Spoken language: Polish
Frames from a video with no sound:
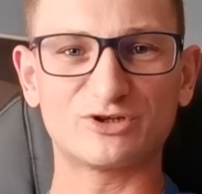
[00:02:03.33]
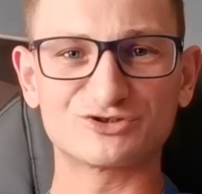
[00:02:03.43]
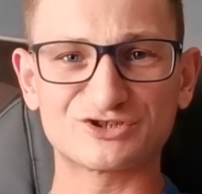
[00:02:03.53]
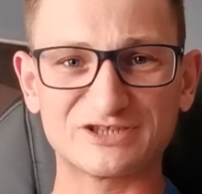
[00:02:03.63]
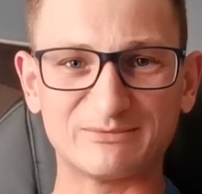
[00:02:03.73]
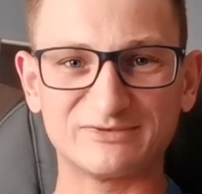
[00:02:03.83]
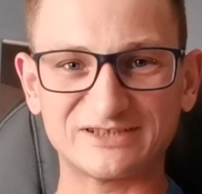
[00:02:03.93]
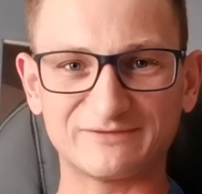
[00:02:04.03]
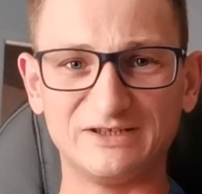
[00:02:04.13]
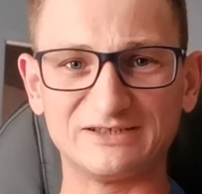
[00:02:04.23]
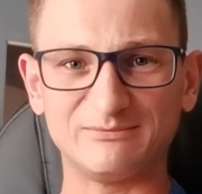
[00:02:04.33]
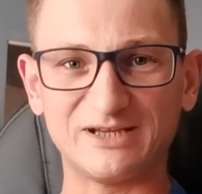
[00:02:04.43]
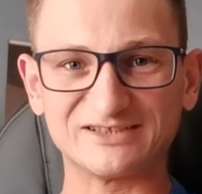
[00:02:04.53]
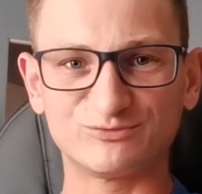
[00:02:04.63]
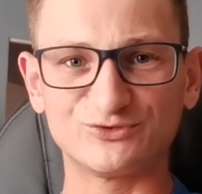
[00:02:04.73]
zaprosić na, za chwilę na
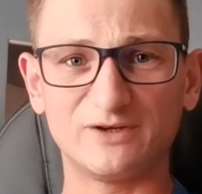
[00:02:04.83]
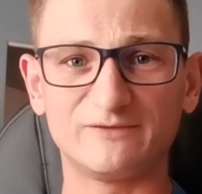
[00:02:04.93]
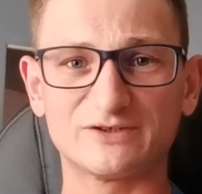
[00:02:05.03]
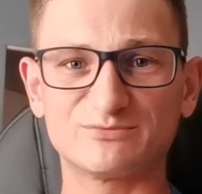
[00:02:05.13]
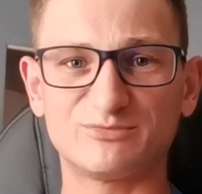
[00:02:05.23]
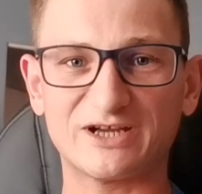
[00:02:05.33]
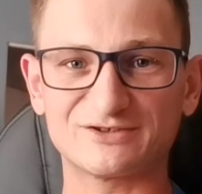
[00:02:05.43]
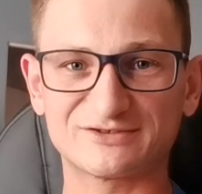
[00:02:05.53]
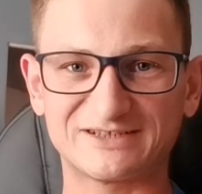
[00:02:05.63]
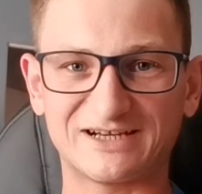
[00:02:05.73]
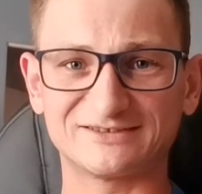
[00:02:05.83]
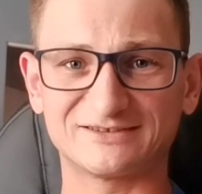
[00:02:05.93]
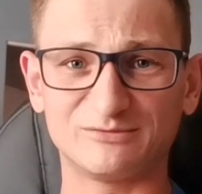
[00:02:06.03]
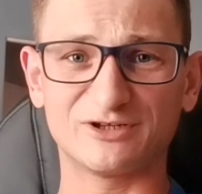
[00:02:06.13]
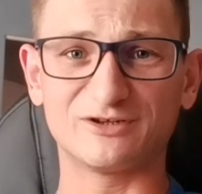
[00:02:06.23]
plac budowy, gdzie pokażę,
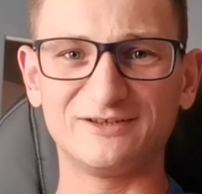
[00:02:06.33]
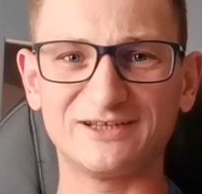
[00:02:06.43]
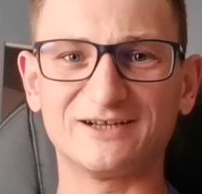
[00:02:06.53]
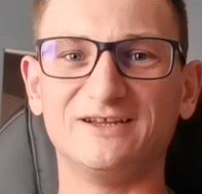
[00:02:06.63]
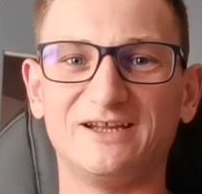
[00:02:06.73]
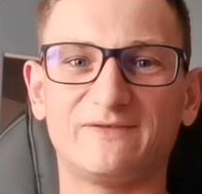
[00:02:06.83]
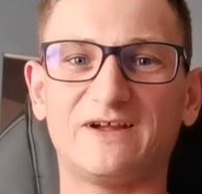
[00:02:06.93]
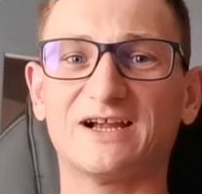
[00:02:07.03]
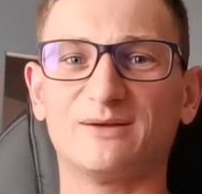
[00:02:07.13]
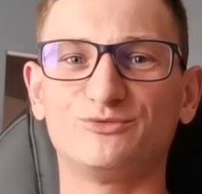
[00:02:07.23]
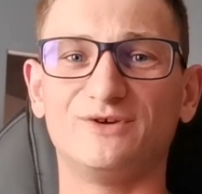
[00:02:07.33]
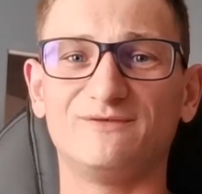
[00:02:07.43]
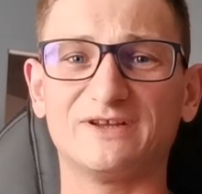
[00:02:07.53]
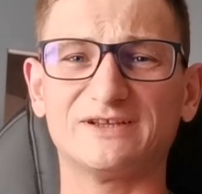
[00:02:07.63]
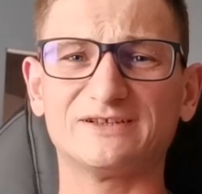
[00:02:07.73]
zdradzę Tobie kolejnego lifehacka
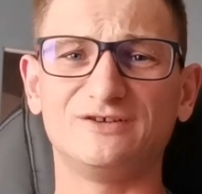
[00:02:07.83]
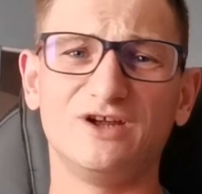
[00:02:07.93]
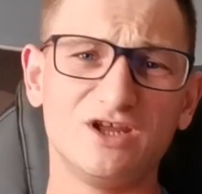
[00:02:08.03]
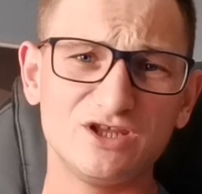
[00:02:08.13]
budowlanego